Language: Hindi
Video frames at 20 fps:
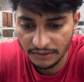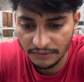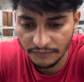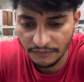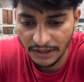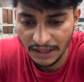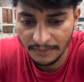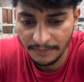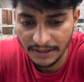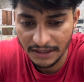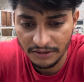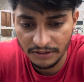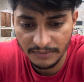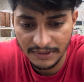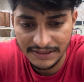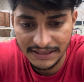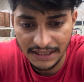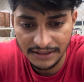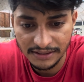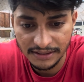वहाँ पर अभी मैं
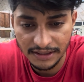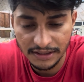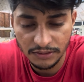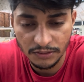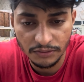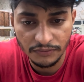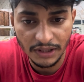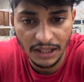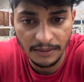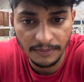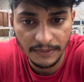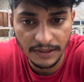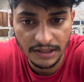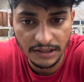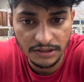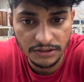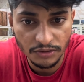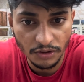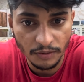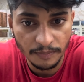जाता ना तो वहाँ की
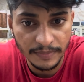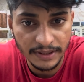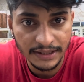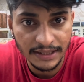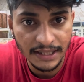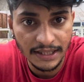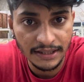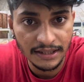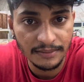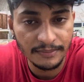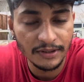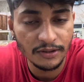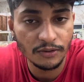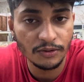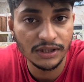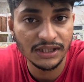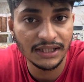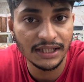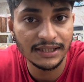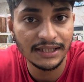शॉप में क्या है कि मेरे को
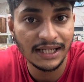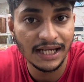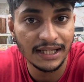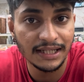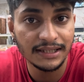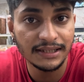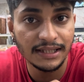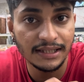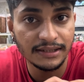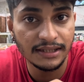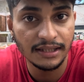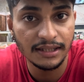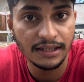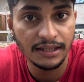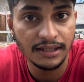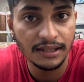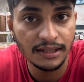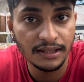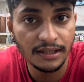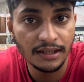इतना दिखाने देती
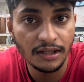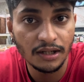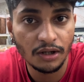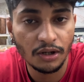नहीं